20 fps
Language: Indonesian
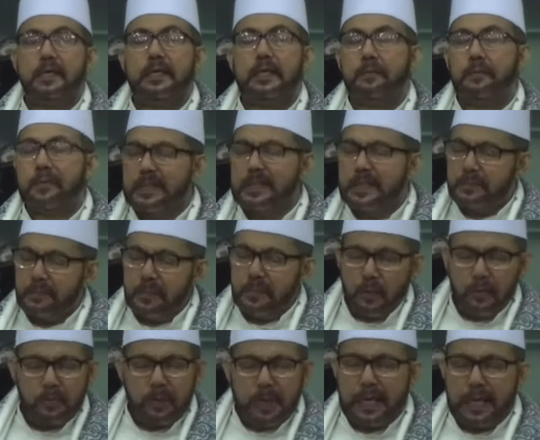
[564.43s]
Yang penting
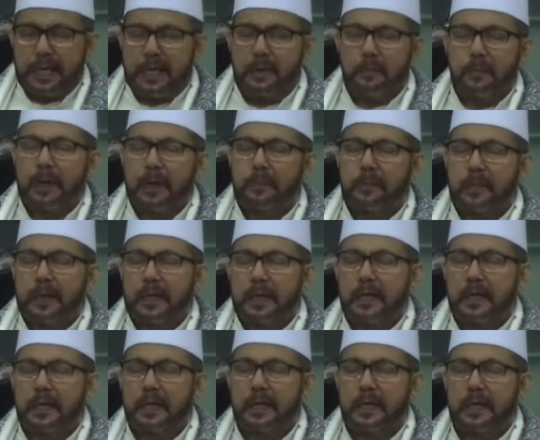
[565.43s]
belum makan apa-apa.
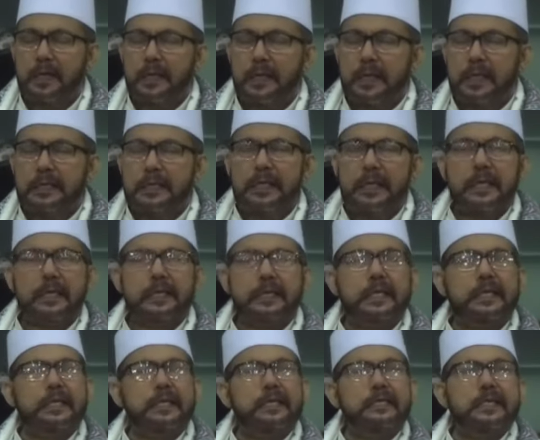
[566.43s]
Ya
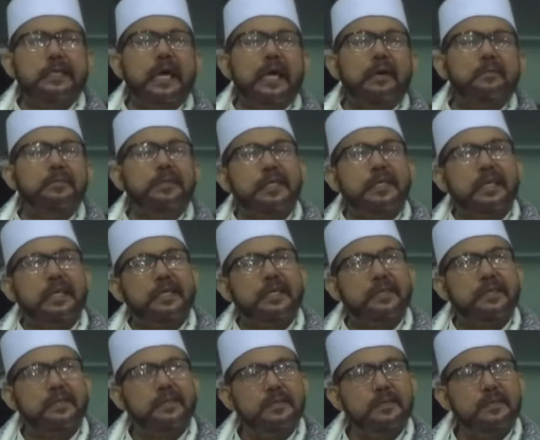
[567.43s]
dalilnya kan Nabi tadi itu.